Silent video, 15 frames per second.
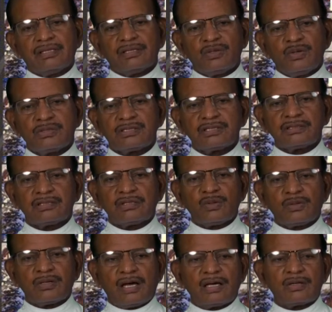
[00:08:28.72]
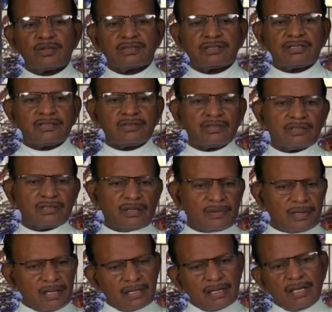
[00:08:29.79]
யோசித்து ஒரு ஆலோசனை
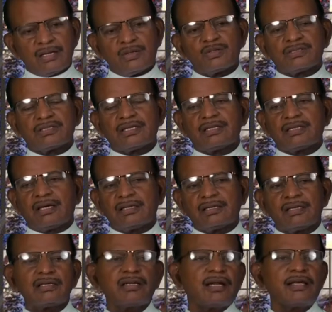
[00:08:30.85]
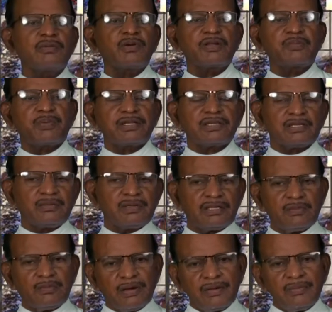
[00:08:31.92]
தவறான ஆலோசனை தான்
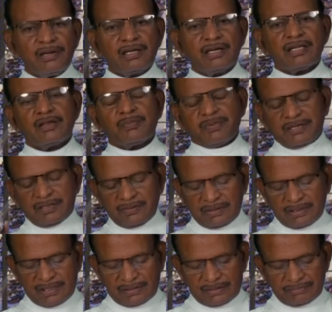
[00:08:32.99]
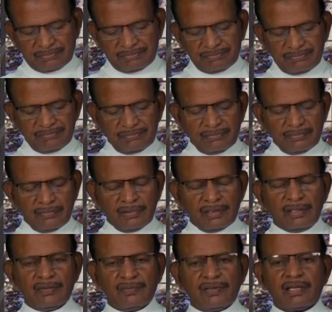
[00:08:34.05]
நடைமுறைப்படுத்தப்பட்டு பைபிளில் எழுதப்பட்டு விட்டது
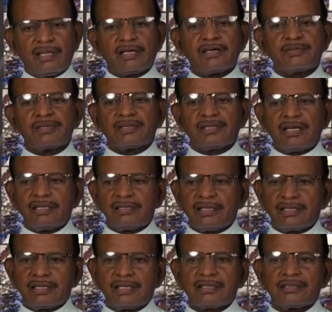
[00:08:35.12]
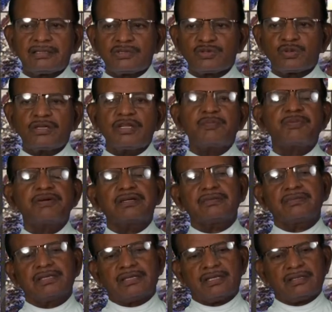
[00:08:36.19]
வேதாகமத்தில் அந்த கருத்து சொல்லப்பட்டு
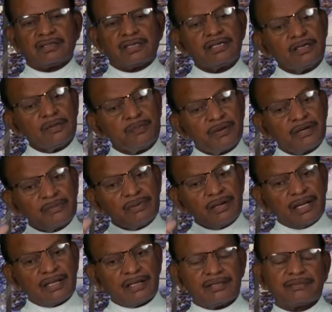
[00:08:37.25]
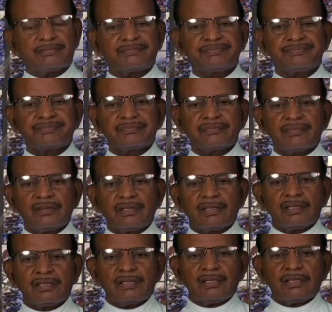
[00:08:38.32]
விட்டது ரெண்டு பெண் பிள்ளைகள்
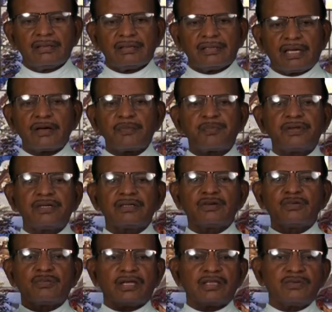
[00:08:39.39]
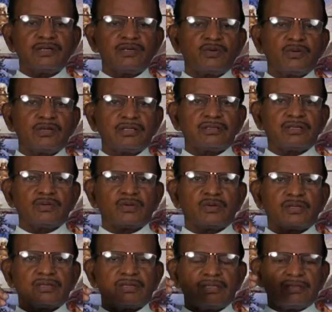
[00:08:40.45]
தகப்பனுக்கும் மதுவை குடிக்க
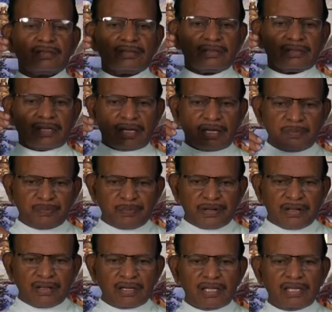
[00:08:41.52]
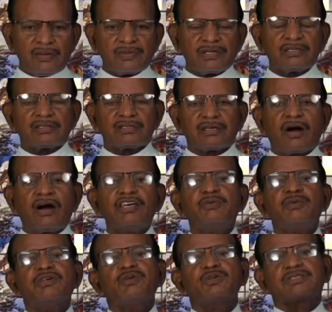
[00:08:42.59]
கொடுத்து தகப்பனாலே அவர்கள்
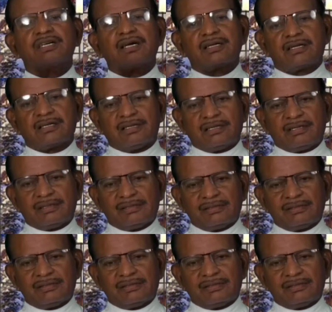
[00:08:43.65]
தாய்மையுற்றார்கள்